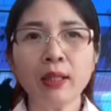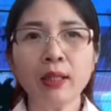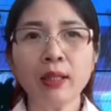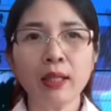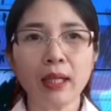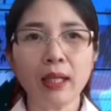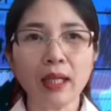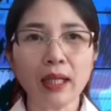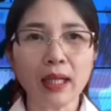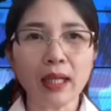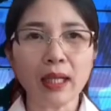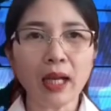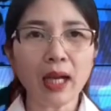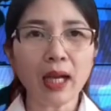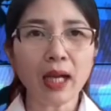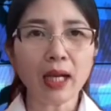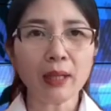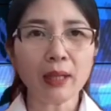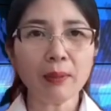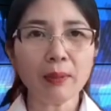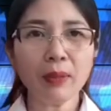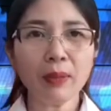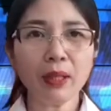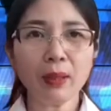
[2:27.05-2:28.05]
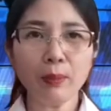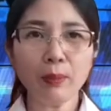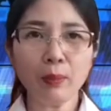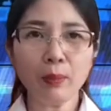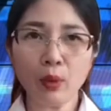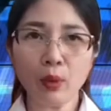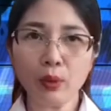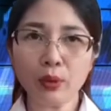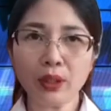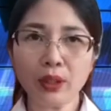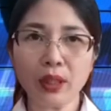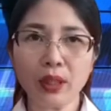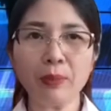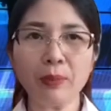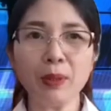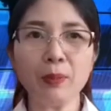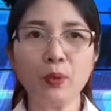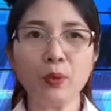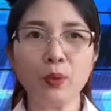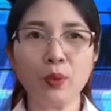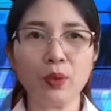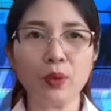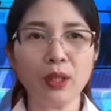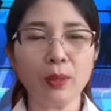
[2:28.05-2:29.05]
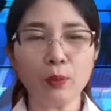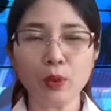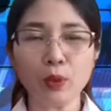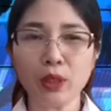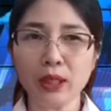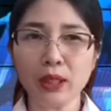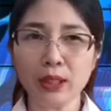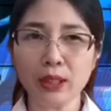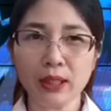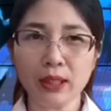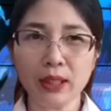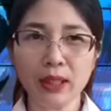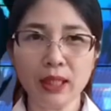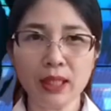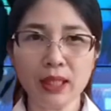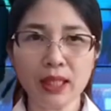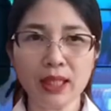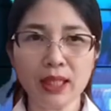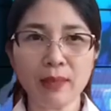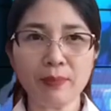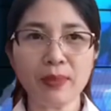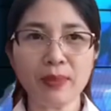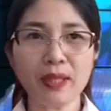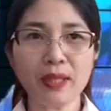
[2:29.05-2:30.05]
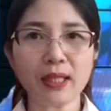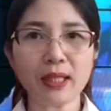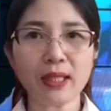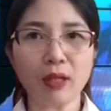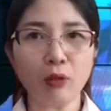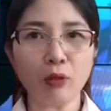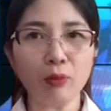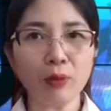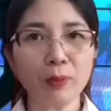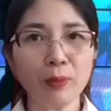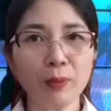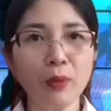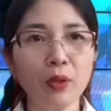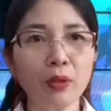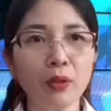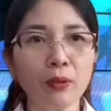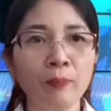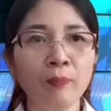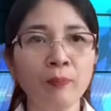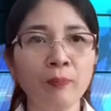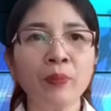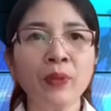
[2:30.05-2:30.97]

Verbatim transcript: ngày 24 tháng 11 năm 1961,